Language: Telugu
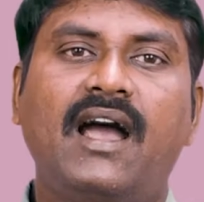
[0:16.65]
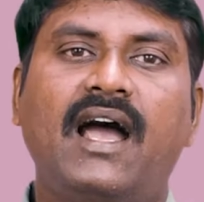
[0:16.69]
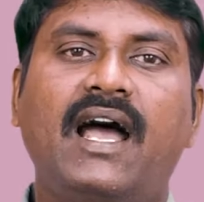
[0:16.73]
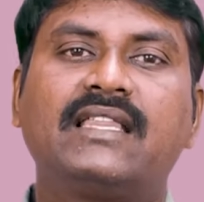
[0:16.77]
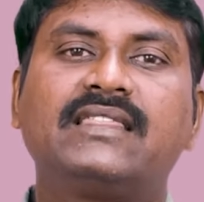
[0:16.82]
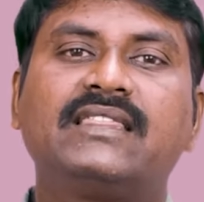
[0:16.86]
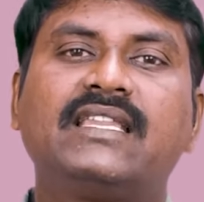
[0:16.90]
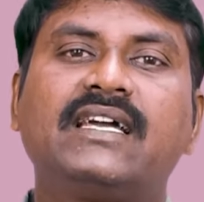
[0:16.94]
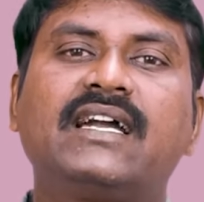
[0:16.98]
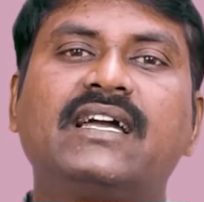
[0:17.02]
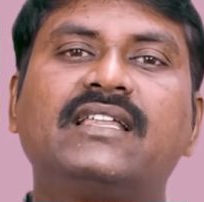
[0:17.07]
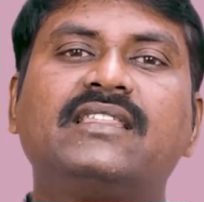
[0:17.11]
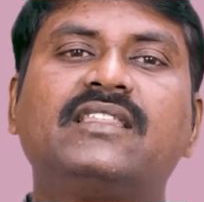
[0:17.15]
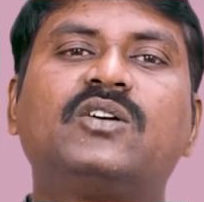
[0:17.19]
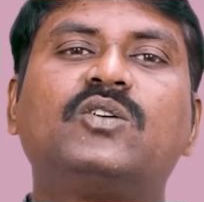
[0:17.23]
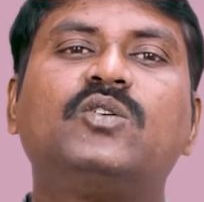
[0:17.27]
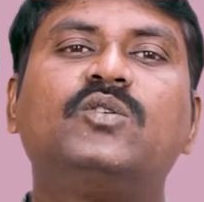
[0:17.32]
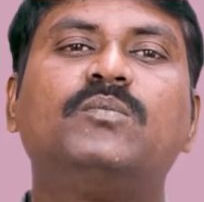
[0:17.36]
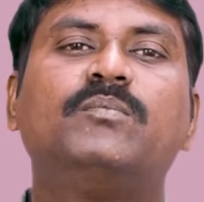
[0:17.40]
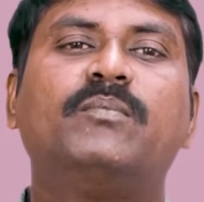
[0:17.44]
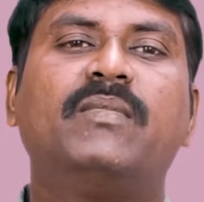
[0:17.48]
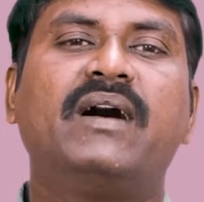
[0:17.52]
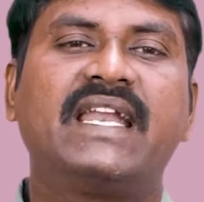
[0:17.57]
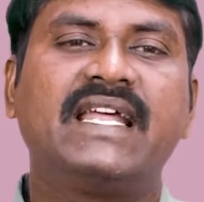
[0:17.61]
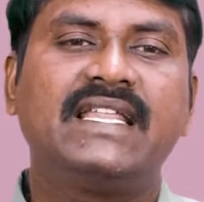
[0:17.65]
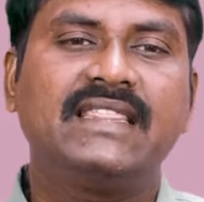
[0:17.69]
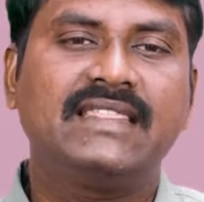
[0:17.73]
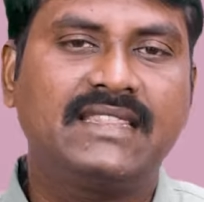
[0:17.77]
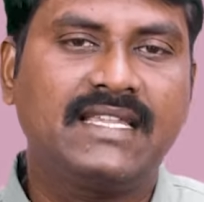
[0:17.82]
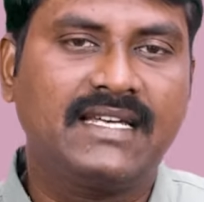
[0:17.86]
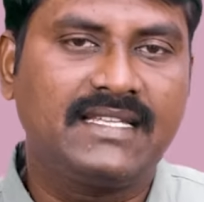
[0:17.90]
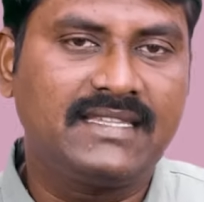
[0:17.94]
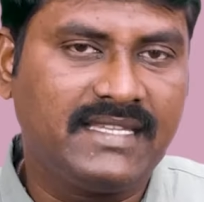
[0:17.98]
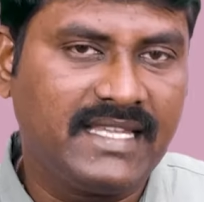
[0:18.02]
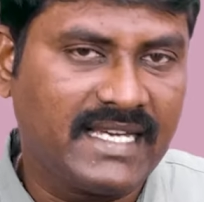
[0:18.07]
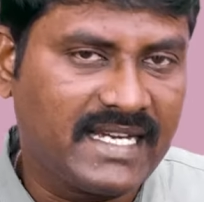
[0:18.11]
అంతకంతకు మరింత
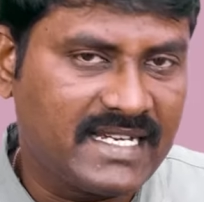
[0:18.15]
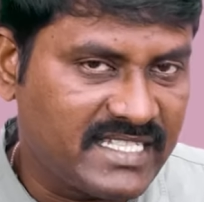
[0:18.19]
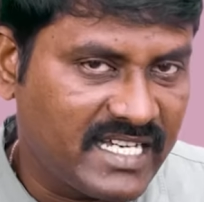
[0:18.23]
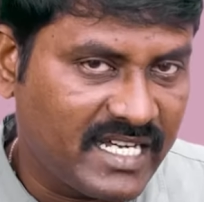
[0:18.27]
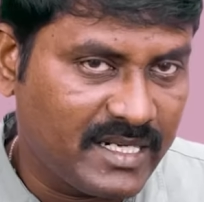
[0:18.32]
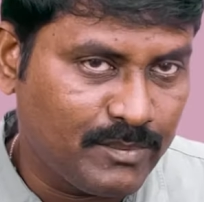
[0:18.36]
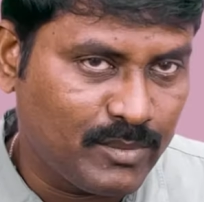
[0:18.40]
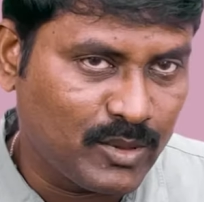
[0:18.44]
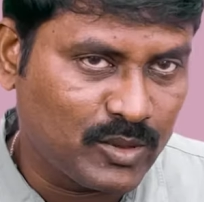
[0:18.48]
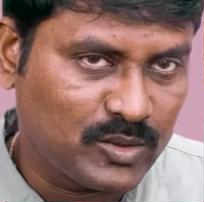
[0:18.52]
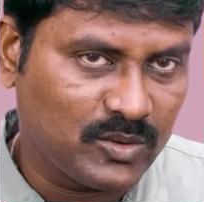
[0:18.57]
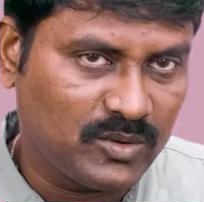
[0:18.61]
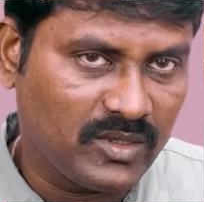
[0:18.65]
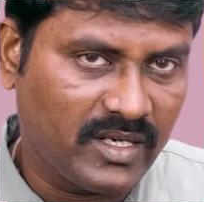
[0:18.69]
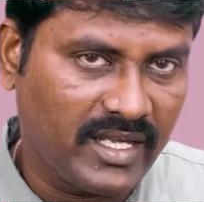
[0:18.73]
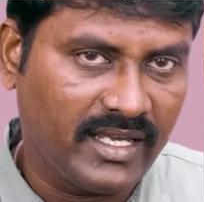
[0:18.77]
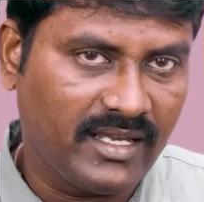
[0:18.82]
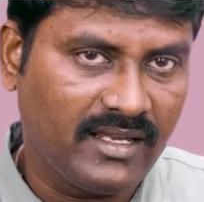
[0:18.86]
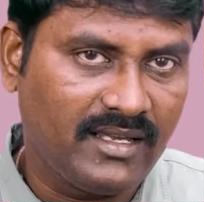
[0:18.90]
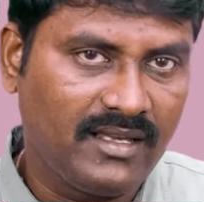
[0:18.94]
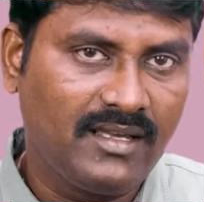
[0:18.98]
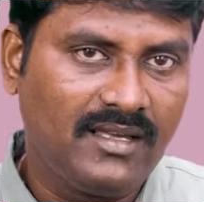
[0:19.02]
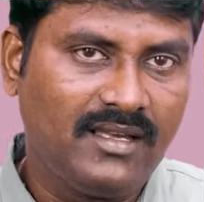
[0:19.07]
దిగజారిపోతున్నాయి